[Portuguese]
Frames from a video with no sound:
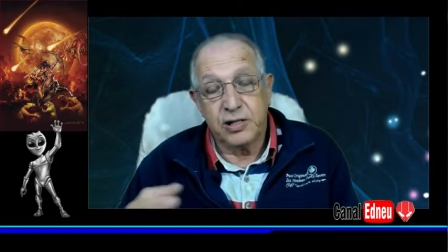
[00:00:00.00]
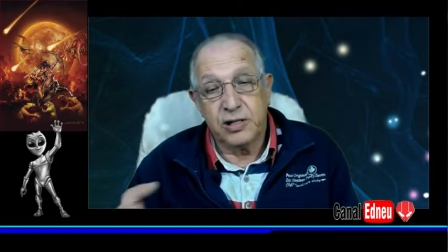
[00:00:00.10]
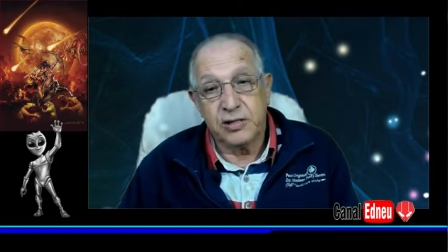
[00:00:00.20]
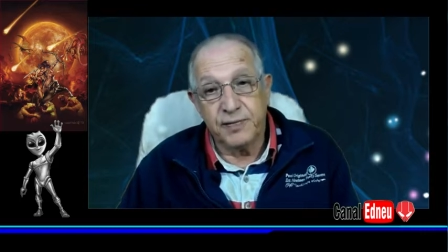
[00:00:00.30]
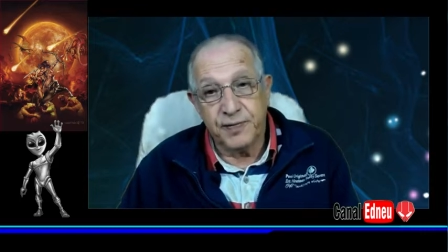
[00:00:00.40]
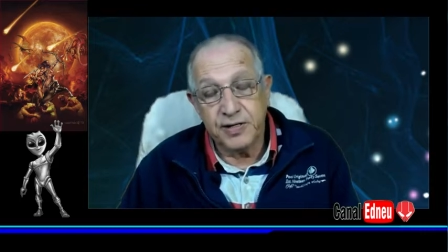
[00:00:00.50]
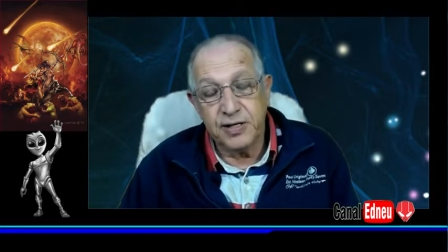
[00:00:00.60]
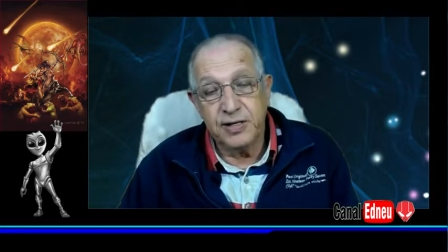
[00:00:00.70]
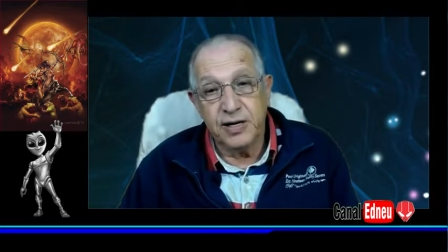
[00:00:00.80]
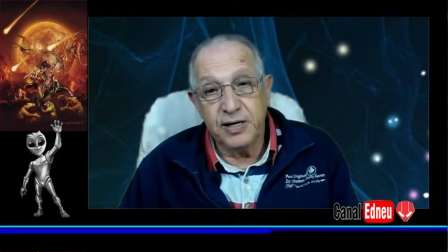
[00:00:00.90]
está
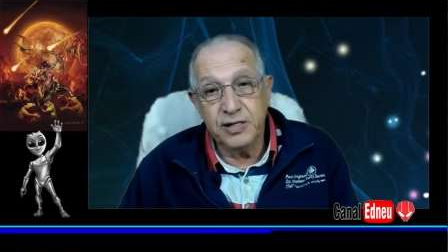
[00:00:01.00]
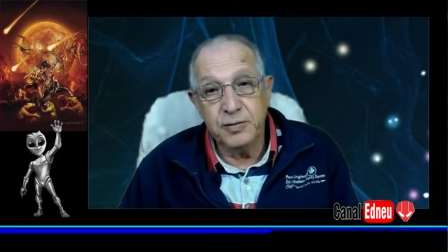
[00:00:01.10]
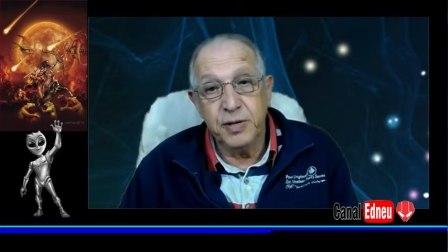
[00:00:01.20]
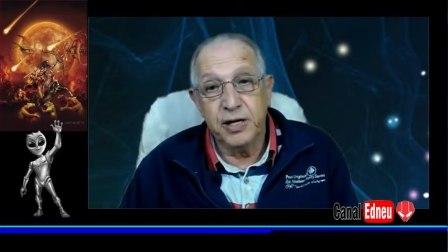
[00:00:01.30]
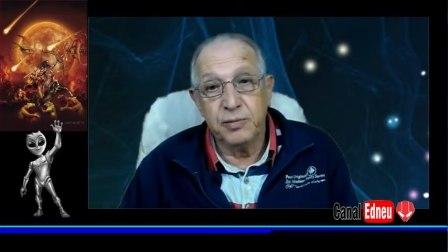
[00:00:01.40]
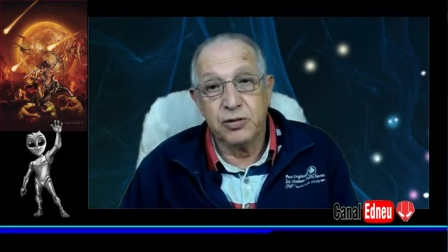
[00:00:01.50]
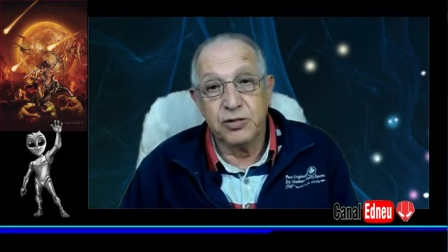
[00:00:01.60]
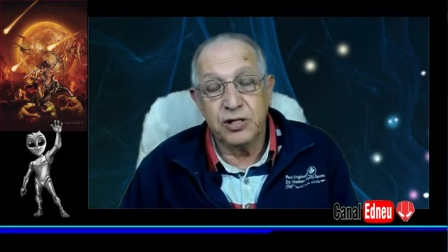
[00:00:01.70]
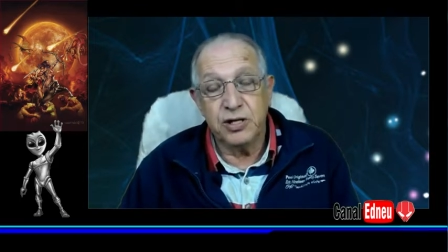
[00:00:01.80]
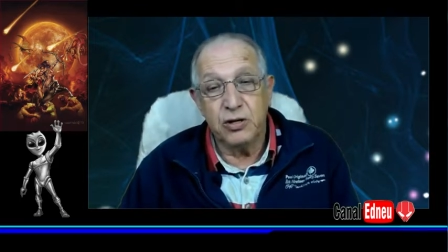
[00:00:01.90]
fazendo na área de
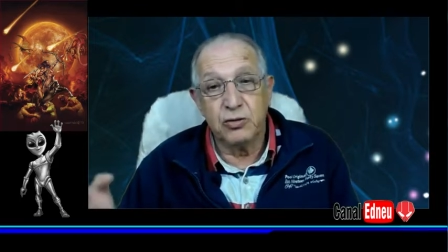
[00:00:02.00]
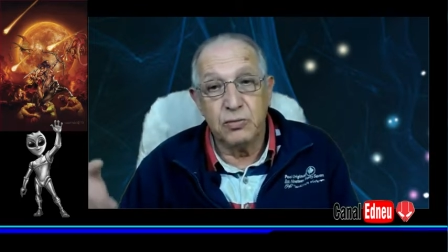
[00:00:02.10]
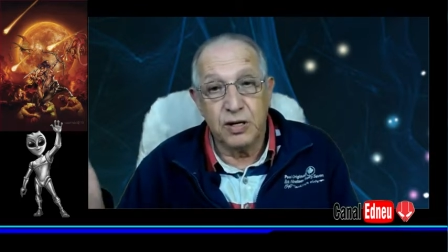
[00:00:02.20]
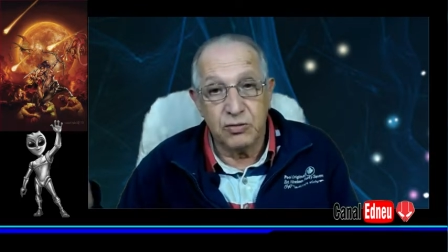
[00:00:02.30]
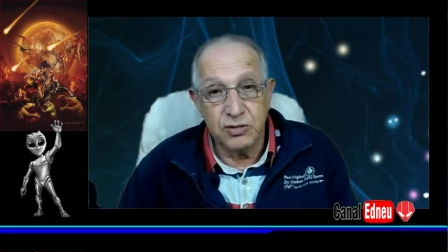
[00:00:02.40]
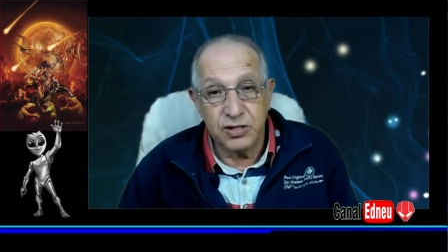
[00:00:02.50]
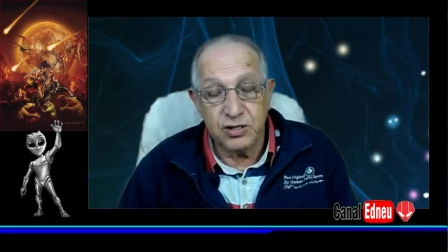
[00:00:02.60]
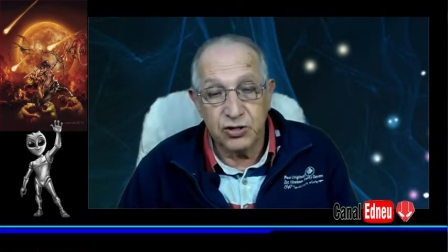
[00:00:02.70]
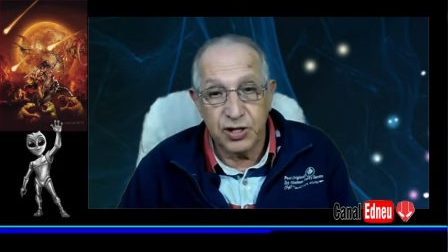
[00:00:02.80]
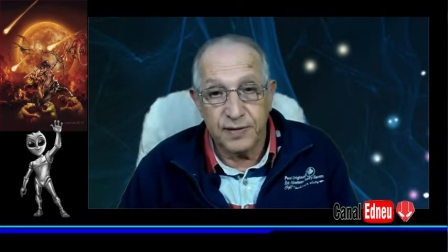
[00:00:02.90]
membros, e tem alguma coisa
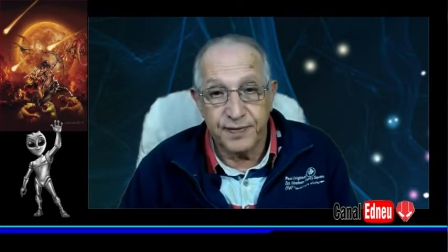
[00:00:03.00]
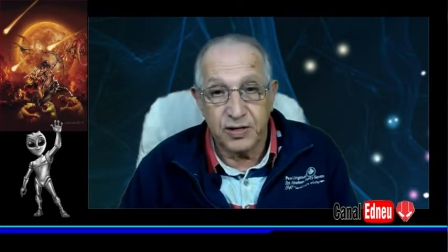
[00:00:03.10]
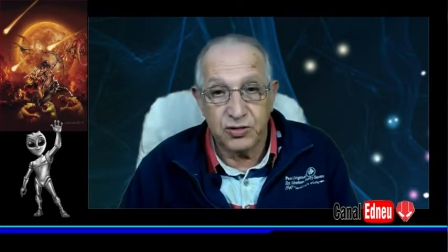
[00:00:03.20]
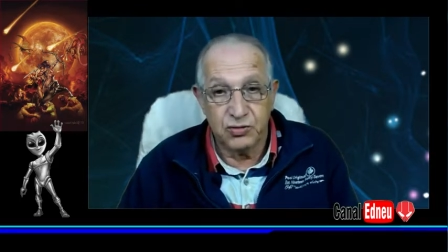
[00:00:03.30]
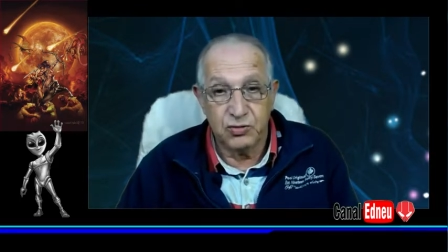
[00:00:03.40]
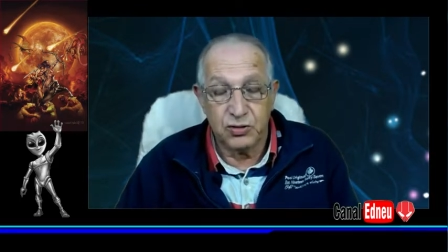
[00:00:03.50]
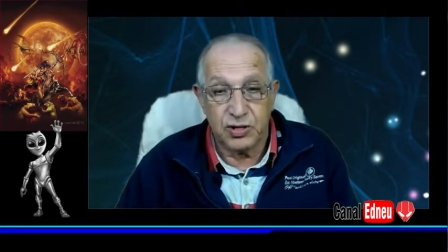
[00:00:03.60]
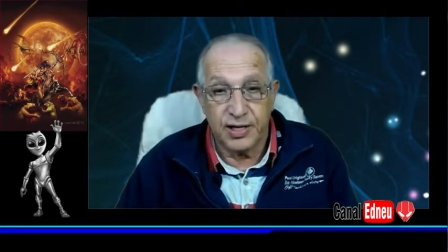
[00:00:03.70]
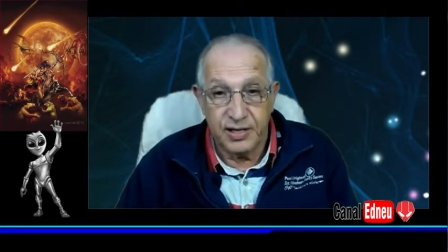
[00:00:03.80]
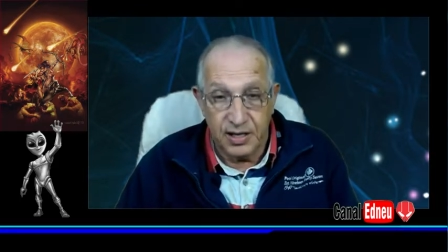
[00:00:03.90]
que eu já faço no
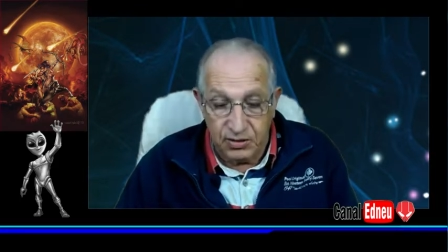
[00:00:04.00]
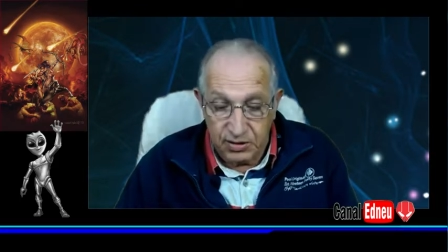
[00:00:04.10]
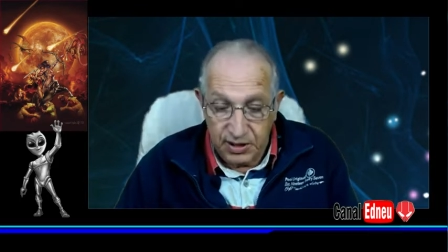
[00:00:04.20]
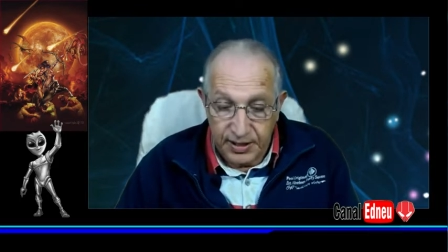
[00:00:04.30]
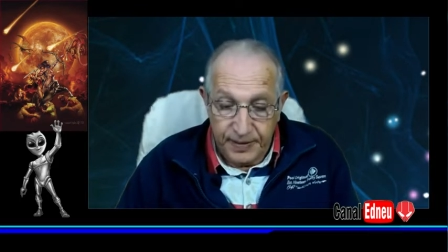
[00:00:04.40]
outro canal,